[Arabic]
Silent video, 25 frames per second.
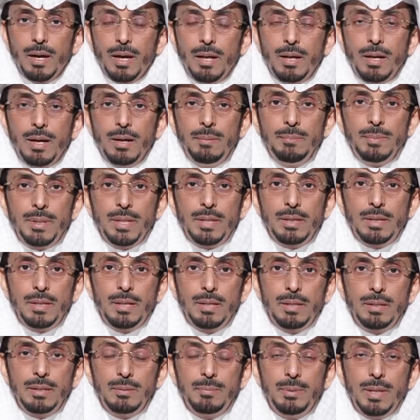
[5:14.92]
الامر
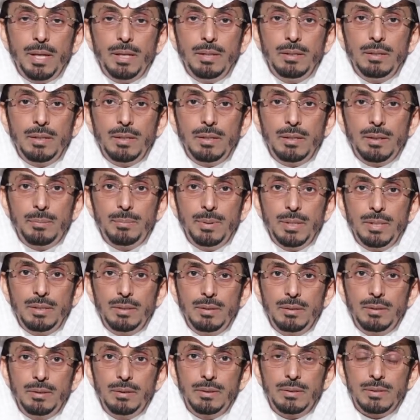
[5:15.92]
الثاني بان
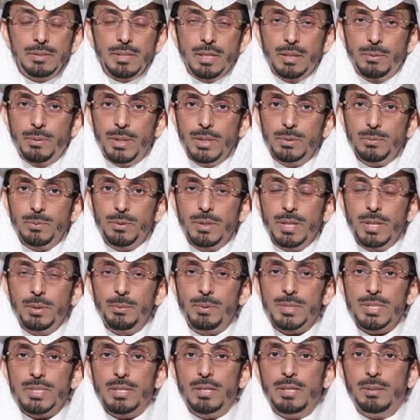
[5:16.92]
النبي صلوات الله
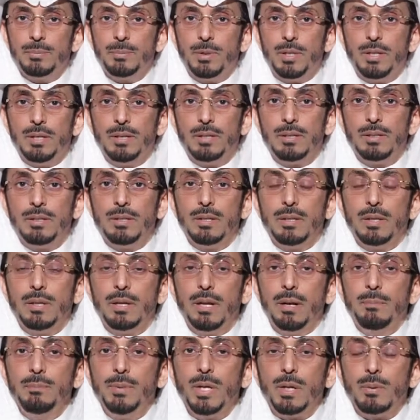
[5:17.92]
وسلامه عليه
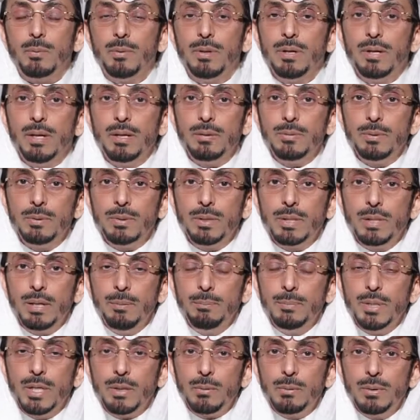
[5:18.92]
لم يقل له
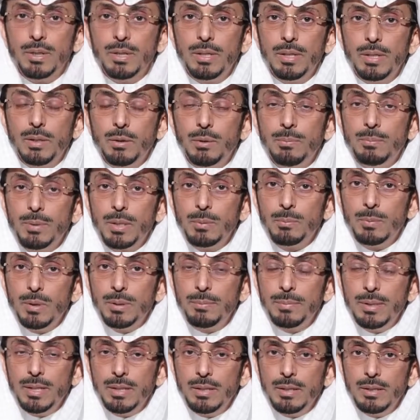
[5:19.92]
لم يقل لام
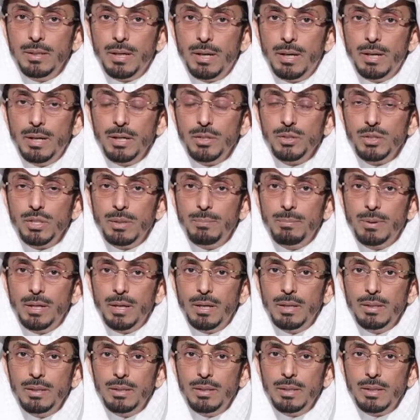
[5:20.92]
المؤمنين عائشه
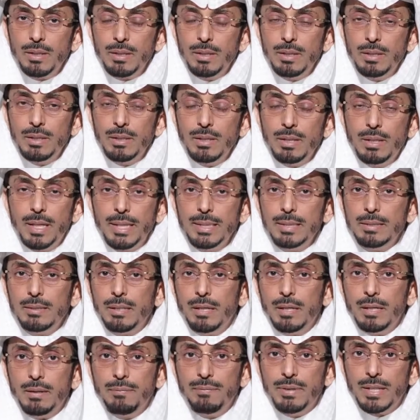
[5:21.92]
بانك لن
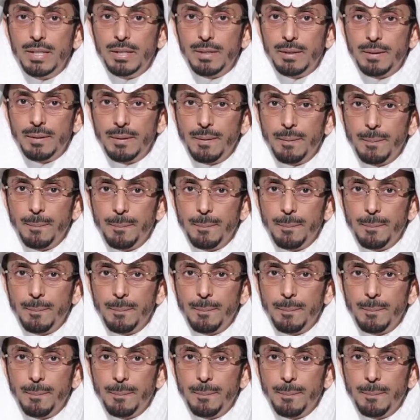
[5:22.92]
تعرفيها